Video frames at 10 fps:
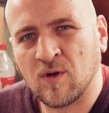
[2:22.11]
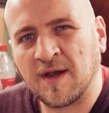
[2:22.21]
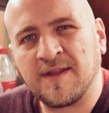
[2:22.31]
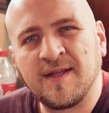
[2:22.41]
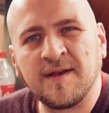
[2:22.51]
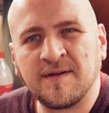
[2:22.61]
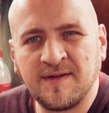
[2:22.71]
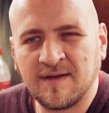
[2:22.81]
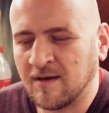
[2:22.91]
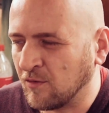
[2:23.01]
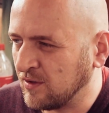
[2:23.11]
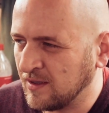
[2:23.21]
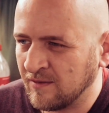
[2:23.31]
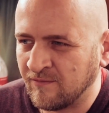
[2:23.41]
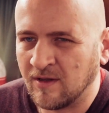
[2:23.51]
kann ich jeden Titel auch
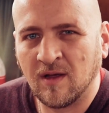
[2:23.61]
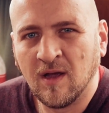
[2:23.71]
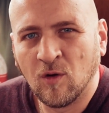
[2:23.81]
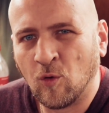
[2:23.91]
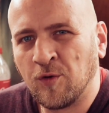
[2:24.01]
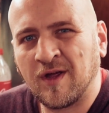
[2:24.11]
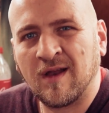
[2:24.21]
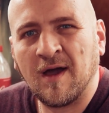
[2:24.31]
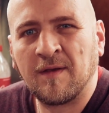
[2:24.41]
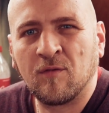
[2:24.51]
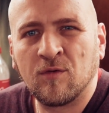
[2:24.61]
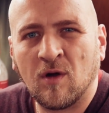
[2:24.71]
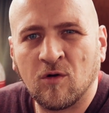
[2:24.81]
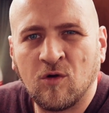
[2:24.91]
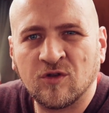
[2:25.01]
irgendwie runterladen oder
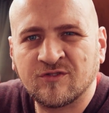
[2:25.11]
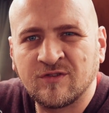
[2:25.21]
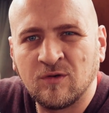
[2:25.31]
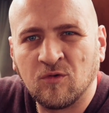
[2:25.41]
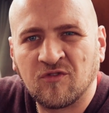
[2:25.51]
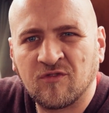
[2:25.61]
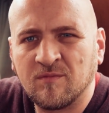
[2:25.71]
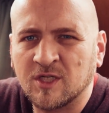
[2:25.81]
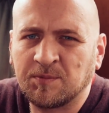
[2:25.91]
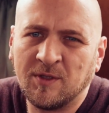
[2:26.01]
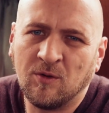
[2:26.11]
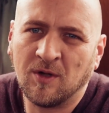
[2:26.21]
auch kostenlos zum Beispiel